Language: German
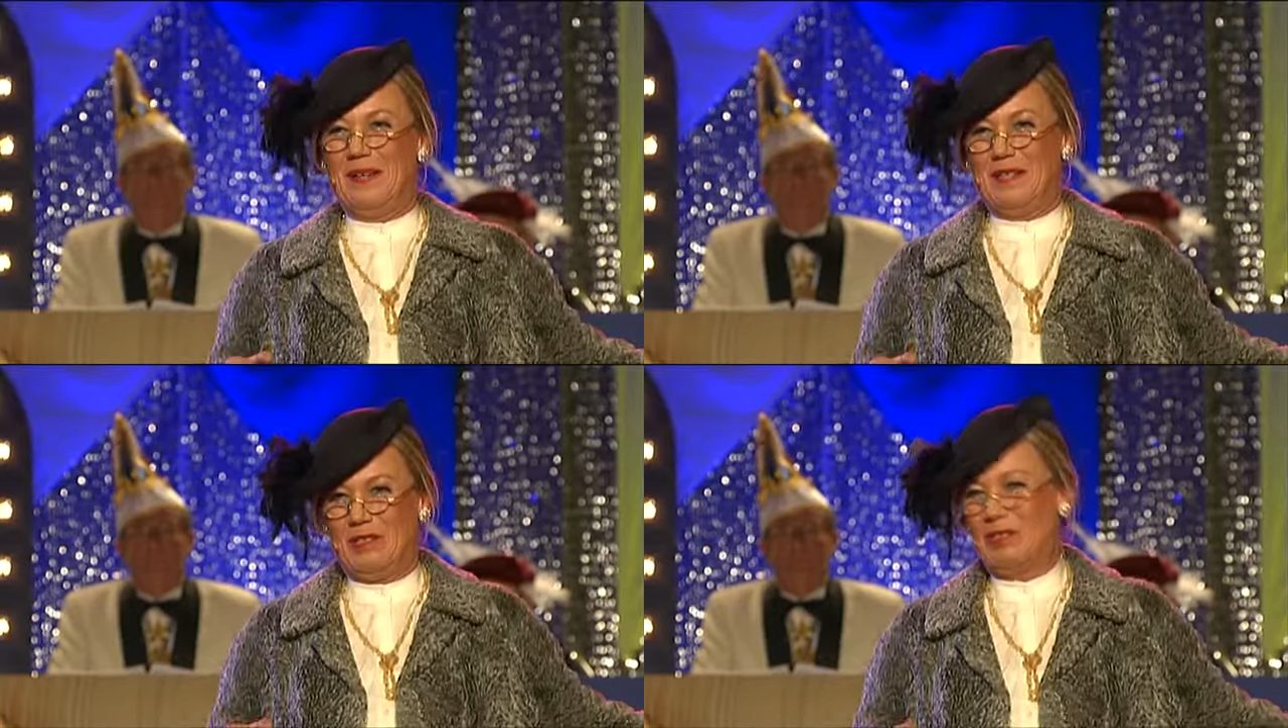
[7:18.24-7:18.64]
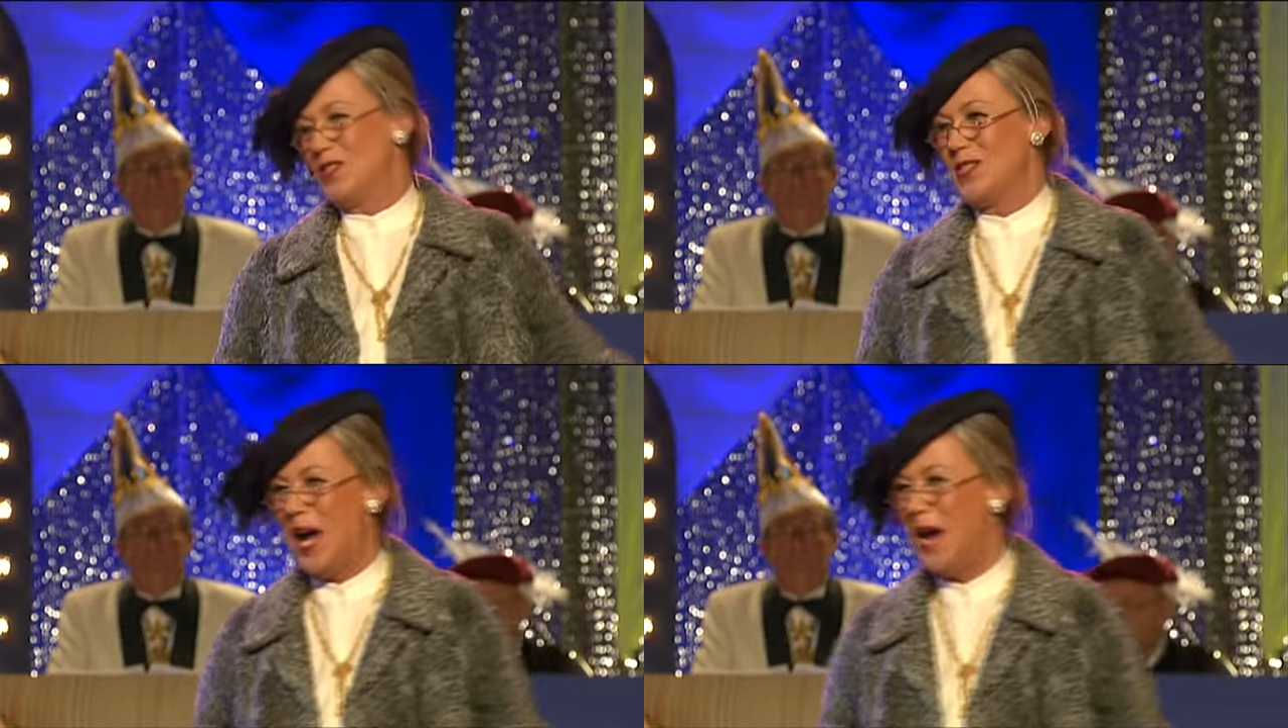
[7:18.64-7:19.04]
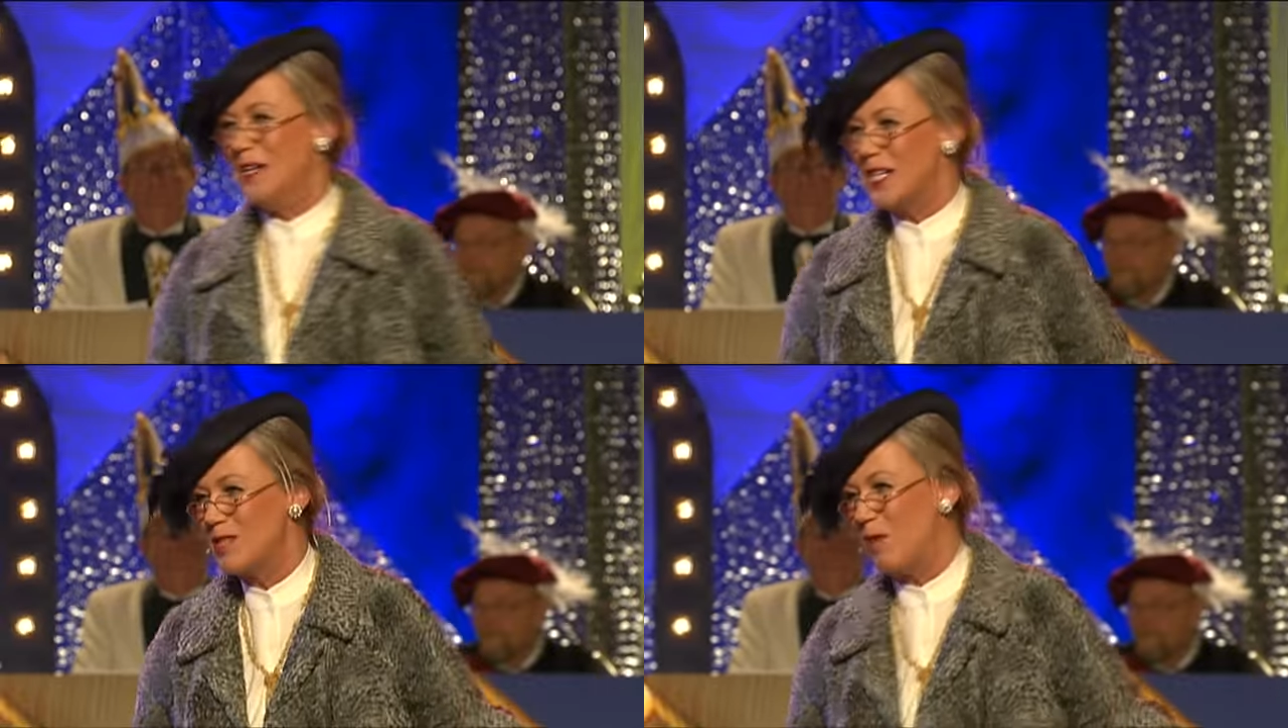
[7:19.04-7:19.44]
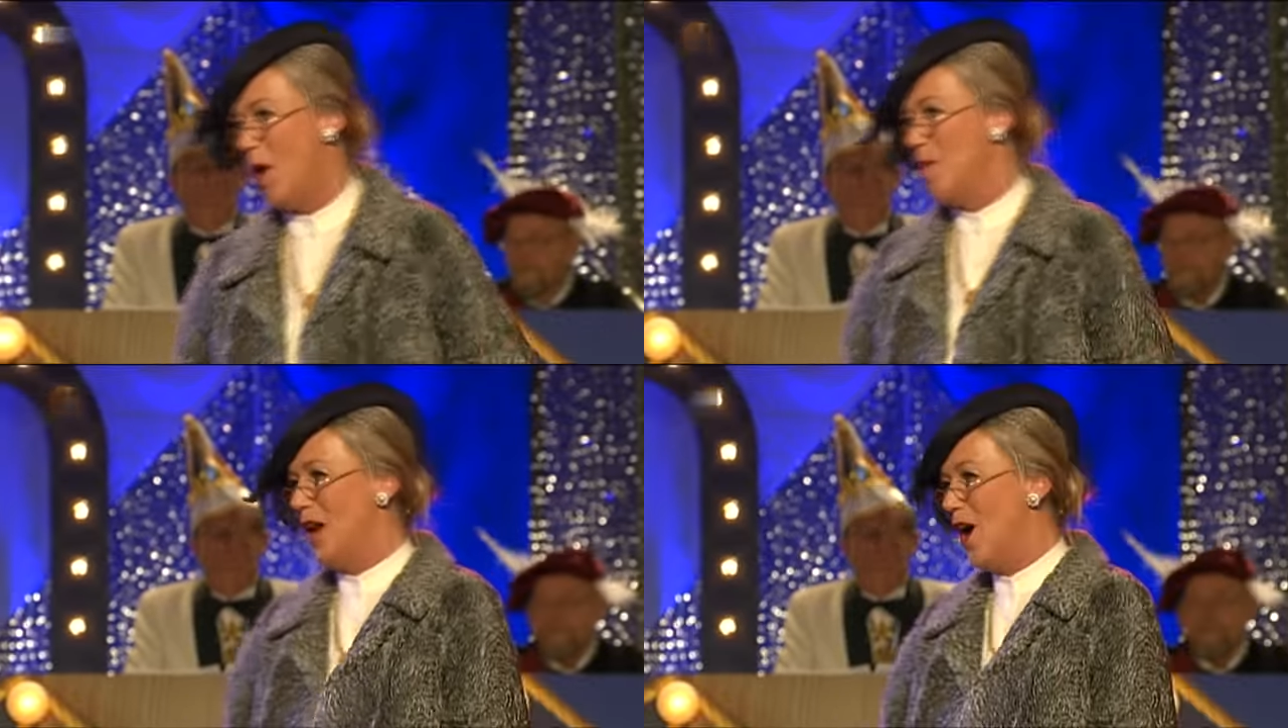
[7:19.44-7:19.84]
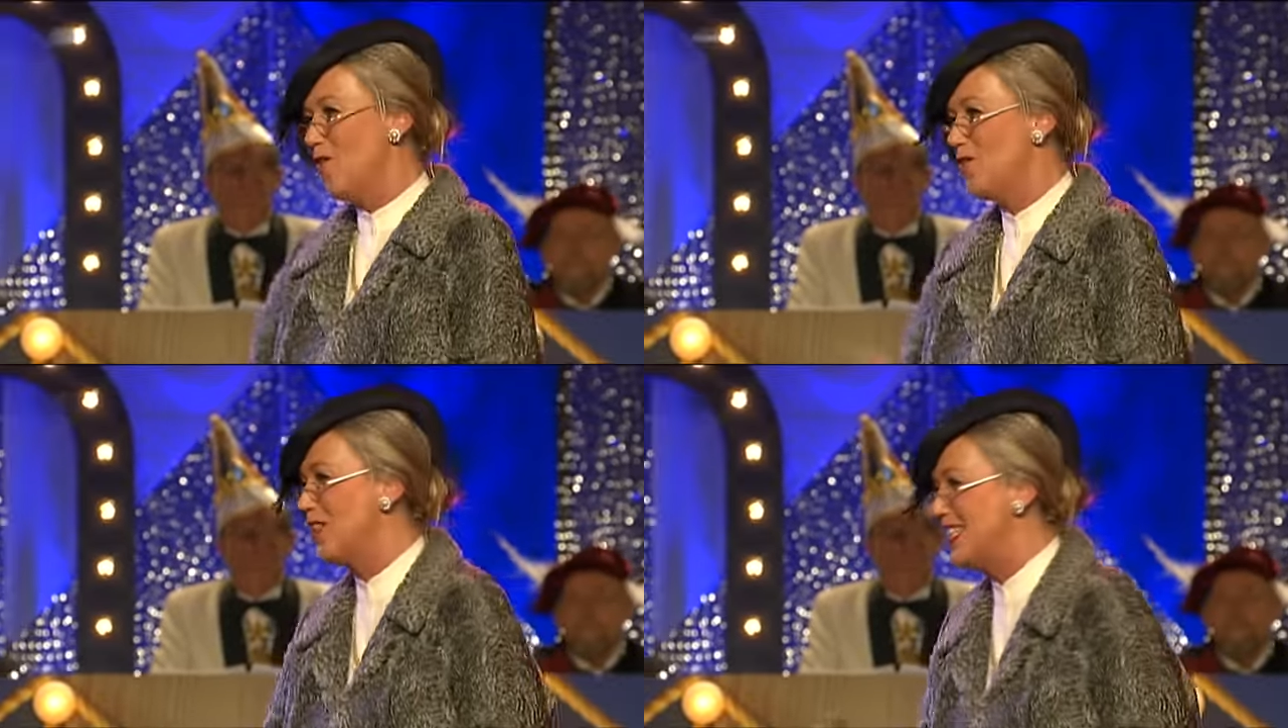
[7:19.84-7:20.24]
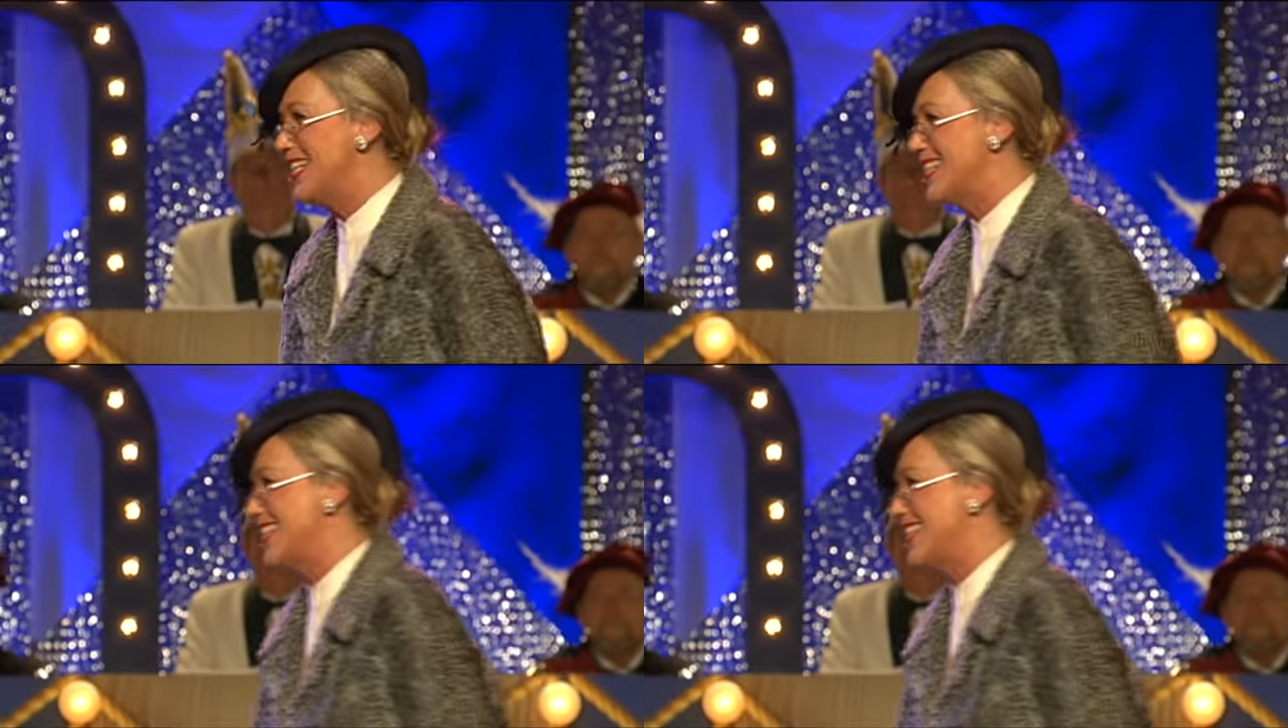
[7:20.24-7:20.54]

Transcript: sozusagen als Probelauf für dies